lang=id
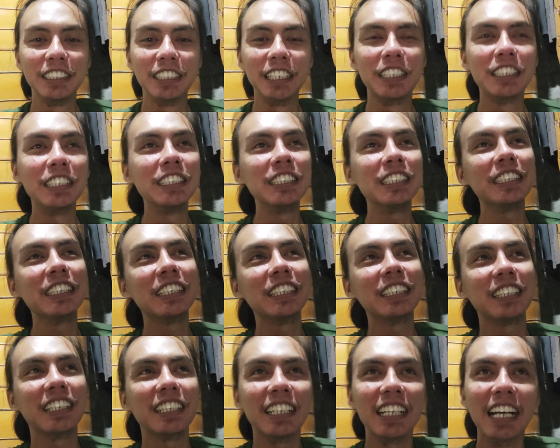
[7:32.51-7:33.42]
jadi
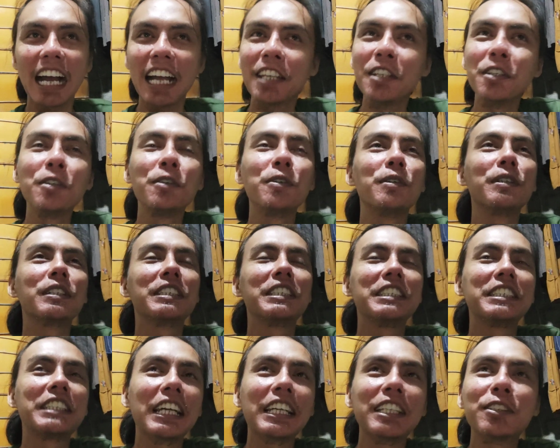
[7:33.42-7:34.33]
ayo
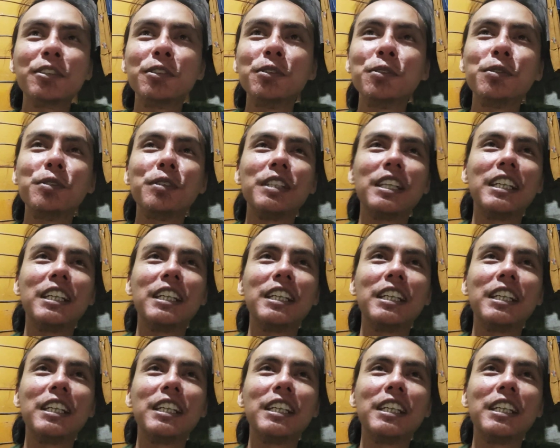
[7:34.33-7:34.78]
kita itu